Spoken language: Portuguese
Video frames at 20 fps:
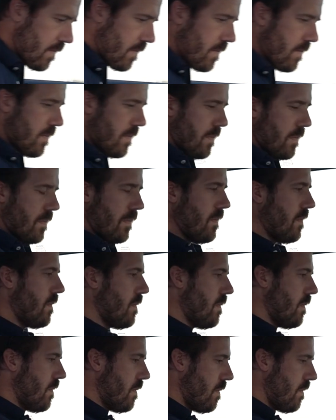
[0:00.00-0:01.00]
a zona das
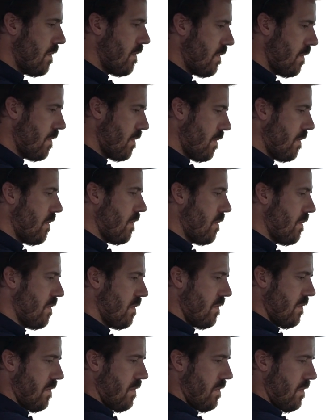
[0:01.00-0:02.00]
pernas, como
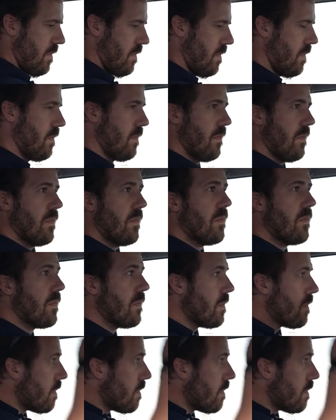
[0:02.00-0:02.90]
para a zona da cabeça.